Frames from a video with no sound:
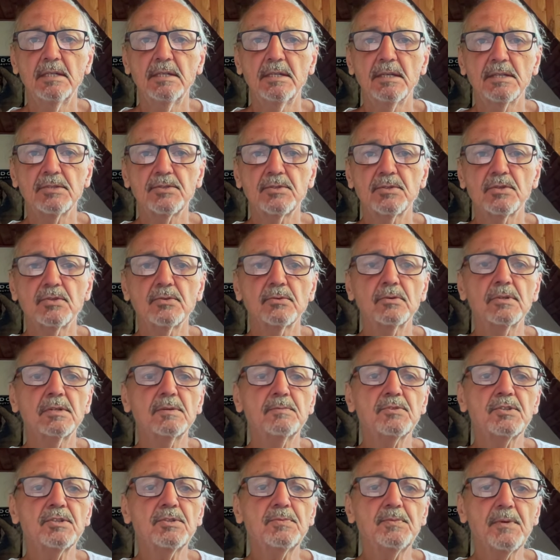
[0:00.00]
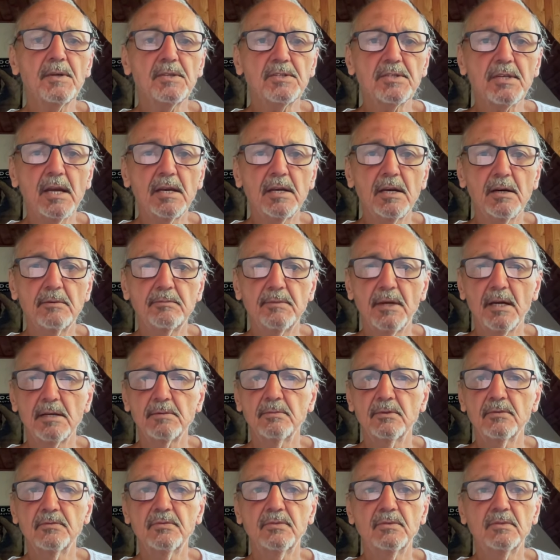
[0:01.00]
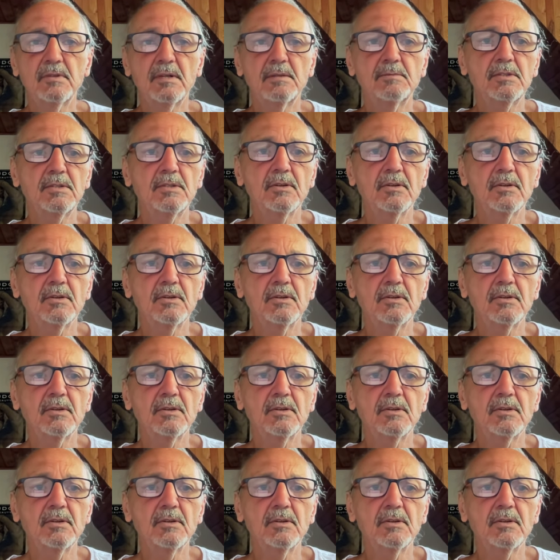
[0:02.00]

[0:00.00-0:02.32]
Ja szczury przyspieszają, jak mówiłem,